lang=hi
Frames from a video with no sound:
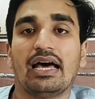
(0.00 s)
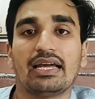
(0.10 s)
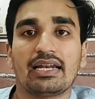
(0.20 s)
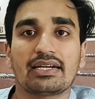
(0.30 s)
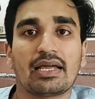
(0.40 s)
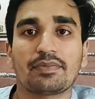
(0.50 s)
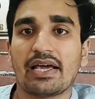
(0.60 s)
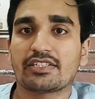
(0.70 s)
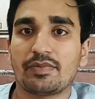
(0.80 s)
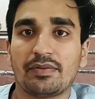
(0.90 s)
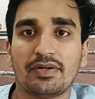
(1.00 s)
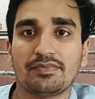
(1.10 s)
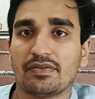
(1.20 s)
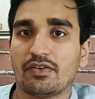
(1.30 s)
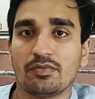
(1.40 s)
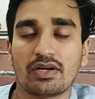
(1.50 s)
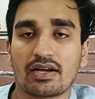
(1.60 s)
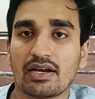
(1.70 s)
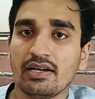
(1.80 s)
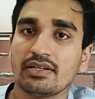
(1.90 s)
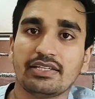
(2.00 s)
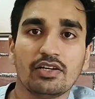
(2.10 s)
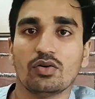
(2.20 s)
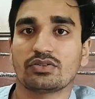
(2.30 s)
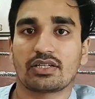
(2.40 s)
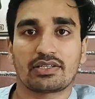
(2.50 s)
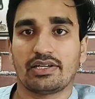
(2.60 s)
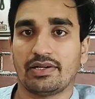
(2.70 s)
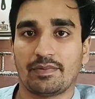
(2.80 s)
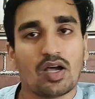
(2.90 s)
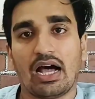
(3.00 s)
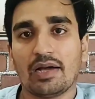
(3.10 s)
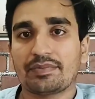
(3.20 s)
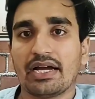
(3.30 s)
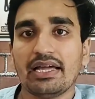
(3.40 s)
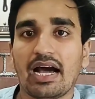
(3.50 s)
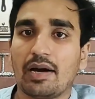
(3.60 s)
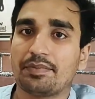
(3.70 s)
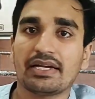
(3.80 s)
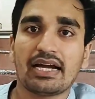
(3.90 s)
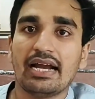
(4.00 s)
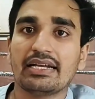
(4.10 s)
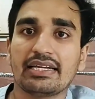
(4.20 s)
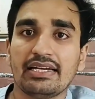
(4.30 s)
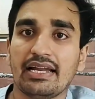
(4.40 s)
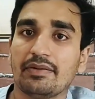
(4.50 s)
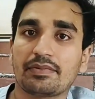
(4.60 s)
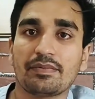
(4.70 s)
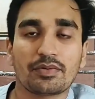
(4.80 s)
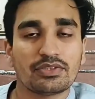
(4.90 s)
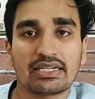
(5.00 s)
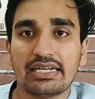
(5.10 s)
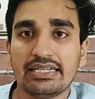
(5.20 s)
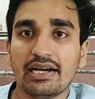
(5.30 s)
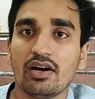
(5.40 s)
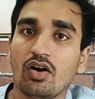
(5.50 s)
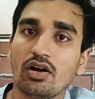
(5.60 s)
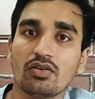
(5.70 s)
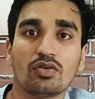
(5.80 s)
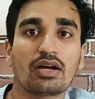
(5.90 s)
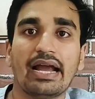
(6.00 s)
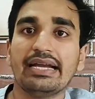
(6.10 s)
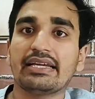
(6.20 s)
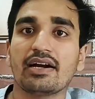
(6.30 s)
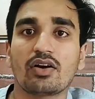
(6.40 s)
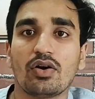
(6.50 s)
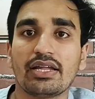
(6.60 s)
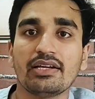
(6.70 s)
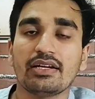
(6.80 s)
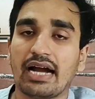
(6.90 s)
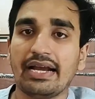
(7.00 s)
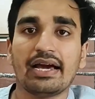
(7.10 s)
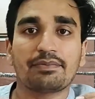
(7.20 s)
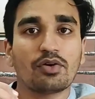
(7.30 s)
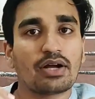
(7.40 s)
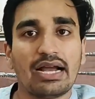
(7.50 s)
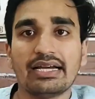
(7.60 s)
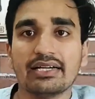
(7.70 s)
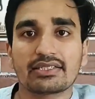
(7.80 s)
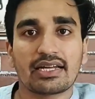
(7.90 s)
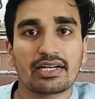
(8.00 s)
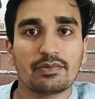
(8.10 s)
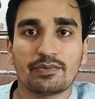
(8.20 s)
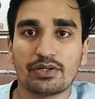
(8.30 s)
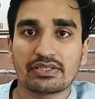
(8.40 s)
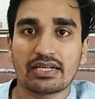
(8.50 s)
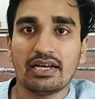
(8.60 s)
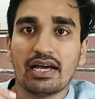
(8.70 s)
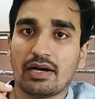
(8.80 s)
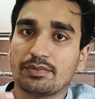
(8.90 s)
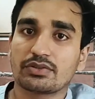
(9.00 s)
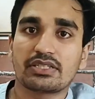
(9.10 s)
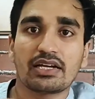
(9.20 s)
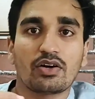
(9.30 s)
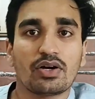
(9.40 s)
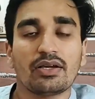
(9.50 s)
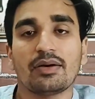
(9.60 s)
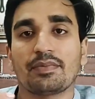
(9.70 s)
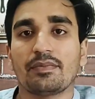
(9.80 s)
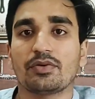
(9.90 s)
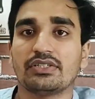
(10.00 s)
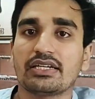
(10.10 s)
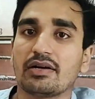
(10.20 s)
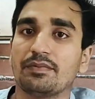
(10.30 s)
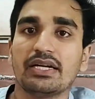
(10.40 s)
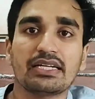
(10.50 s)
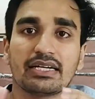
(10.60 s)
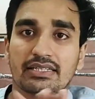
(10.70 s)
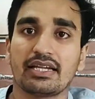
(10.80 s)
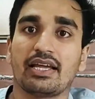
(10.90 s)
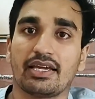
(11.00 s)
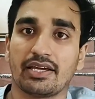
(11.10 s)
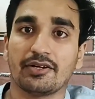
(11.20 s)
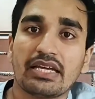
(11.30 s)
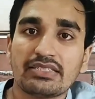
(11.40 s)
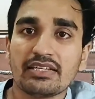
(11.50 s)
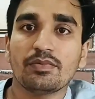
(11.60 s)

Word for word: अलग अलग टाइप के एक्सपेरिमेंट परफॉर्म करना ये हो सकता है तो आप गए आपने गाइड के लैब का प्रोजेक्ट लिया और गाइड के अकॉर्डिंग गाइड आपको गाइड करता रहेगा पूरे साल आप उसके अकॉर्डिंग अपना प्रोजेक्ट कंप्लीट करते रहेंगे इसे